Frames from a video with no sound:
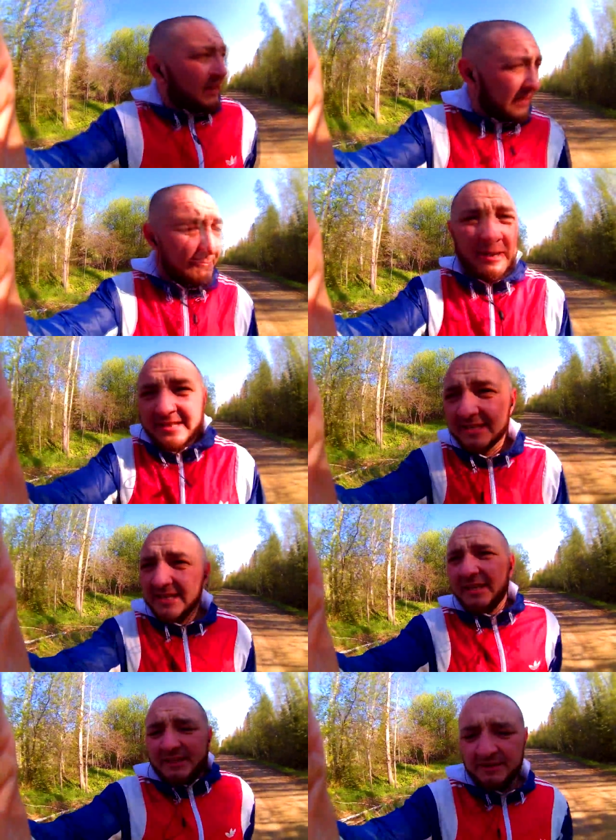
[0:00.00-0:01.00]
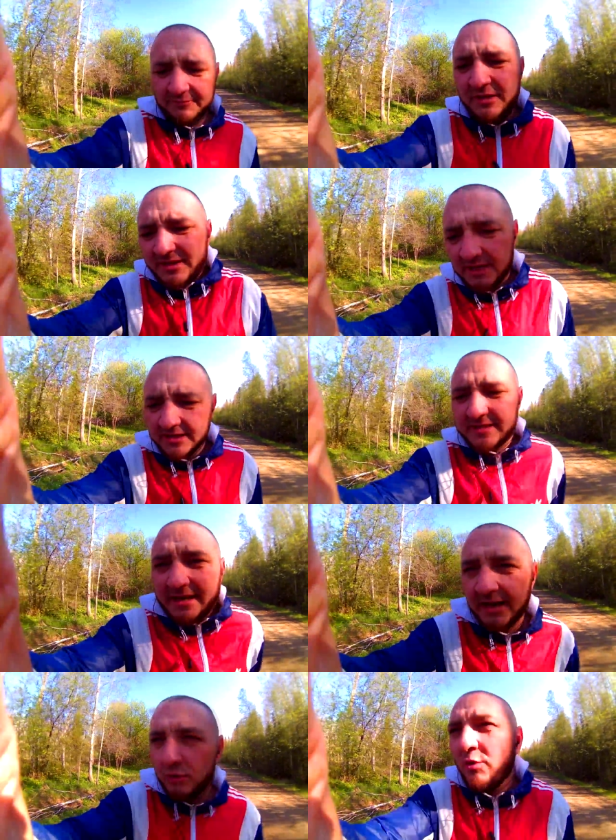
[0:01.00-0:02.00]
не простые, там в виде
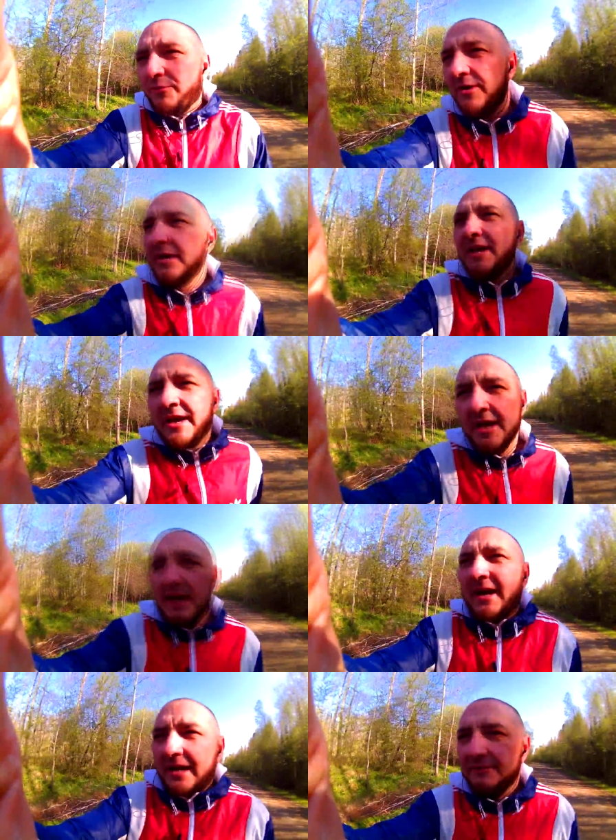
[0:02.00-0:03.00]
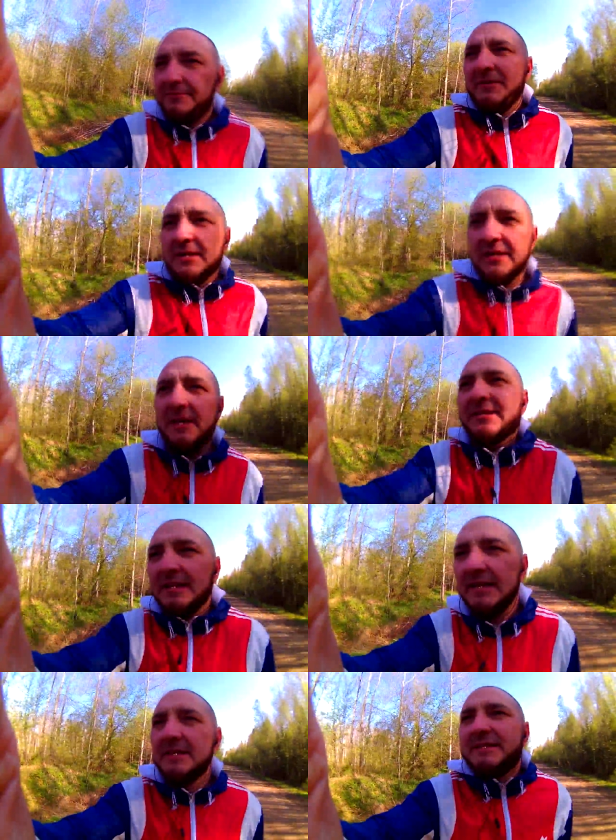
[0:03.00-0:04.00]
сахаров, конфет,
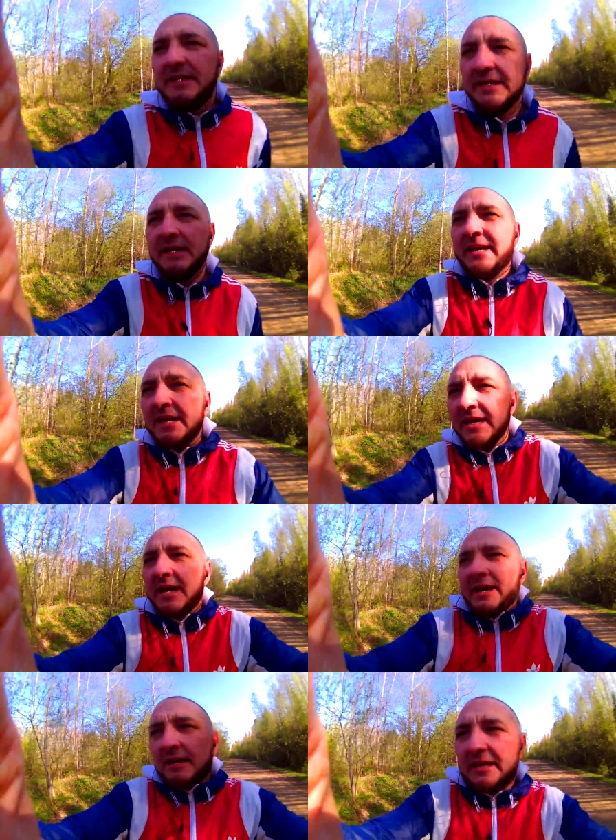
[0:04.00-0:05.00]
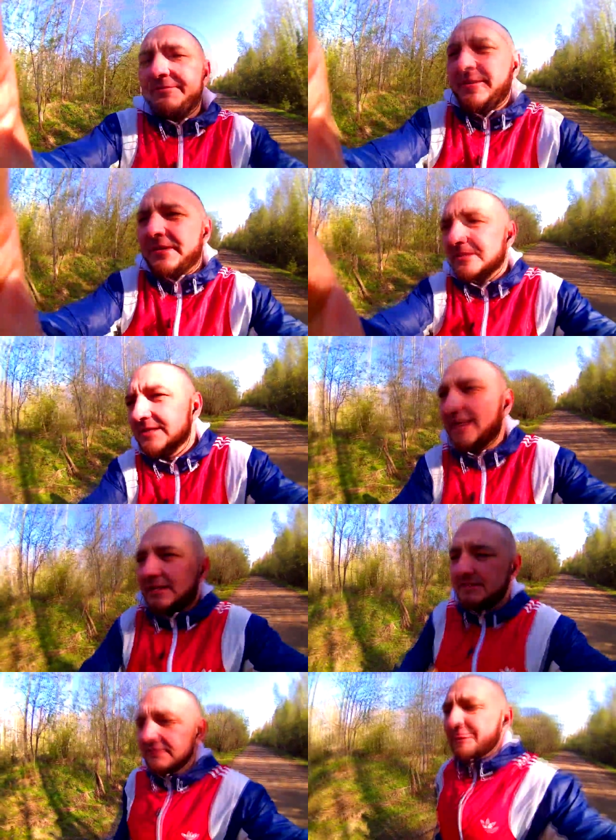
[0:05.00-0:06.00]
сладостей. Конфеты,
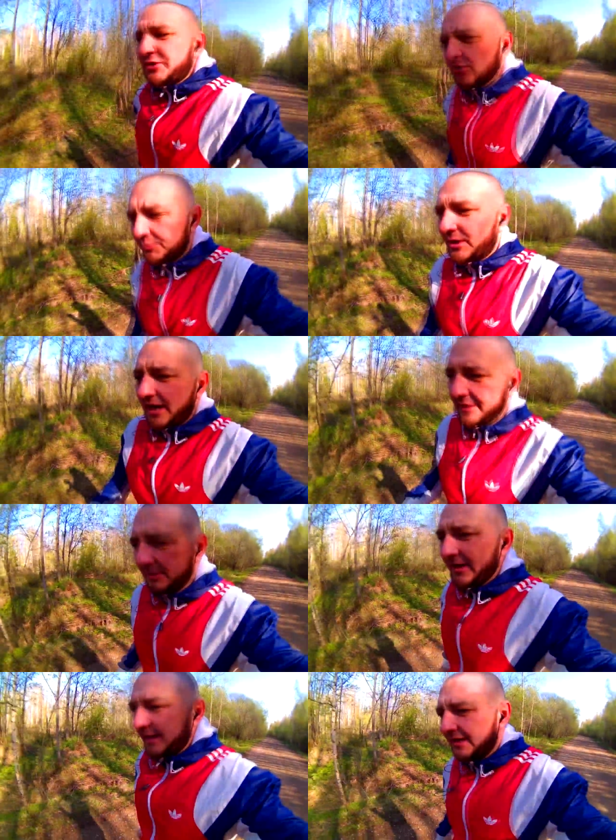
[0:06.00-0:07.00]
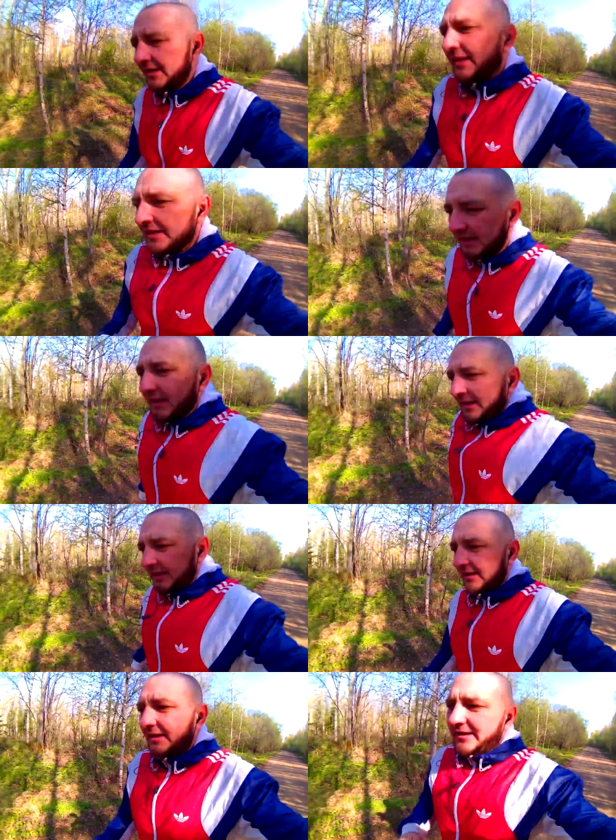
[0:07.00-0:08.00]
сладости вообще убираем.
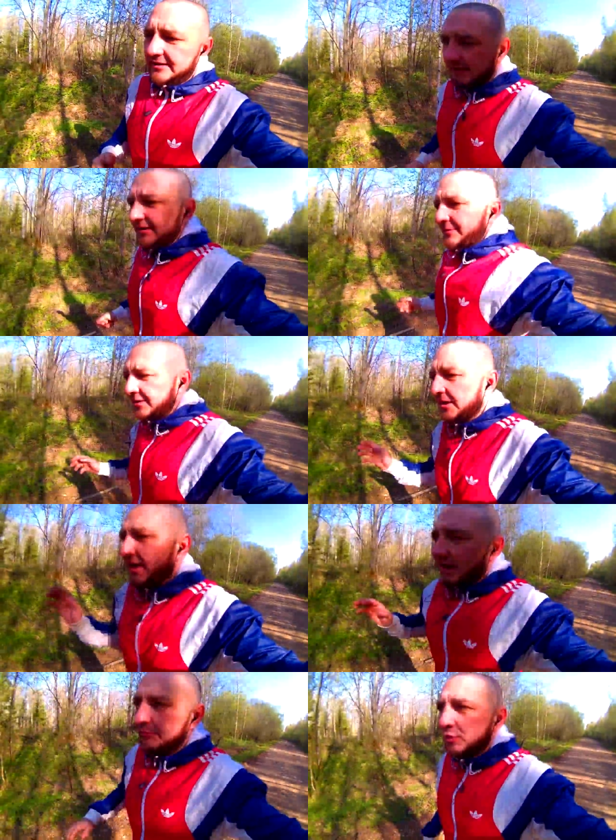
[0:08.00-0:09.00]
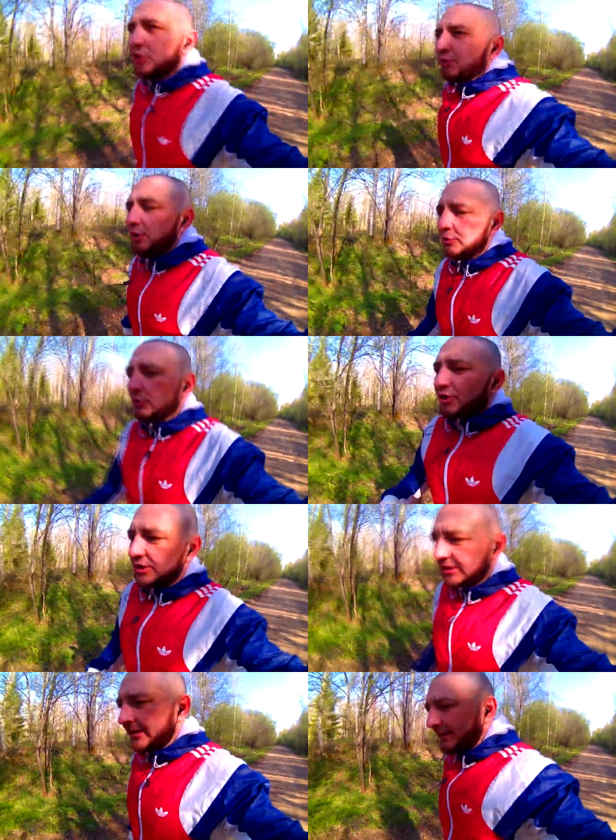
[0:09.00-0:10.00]
А, мучное
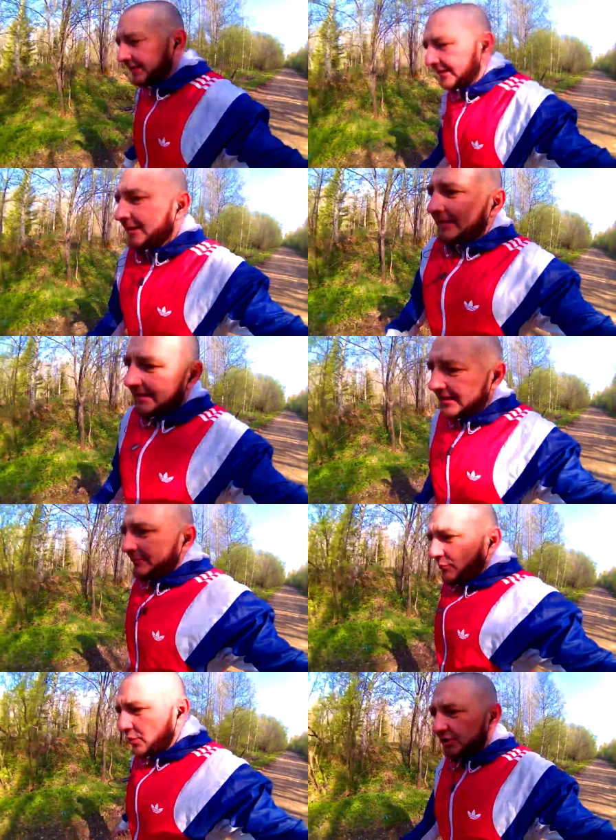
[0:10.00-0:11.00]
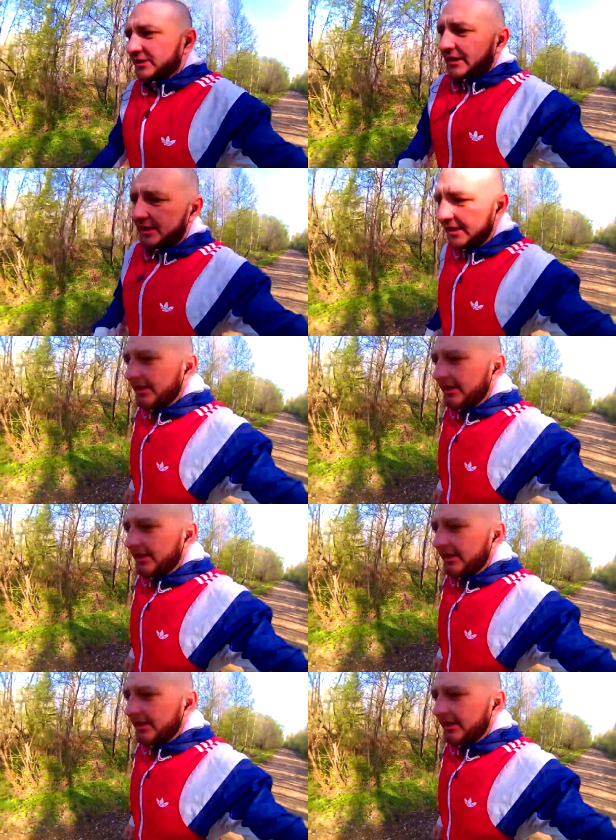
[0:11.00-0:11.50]
тоже. Можно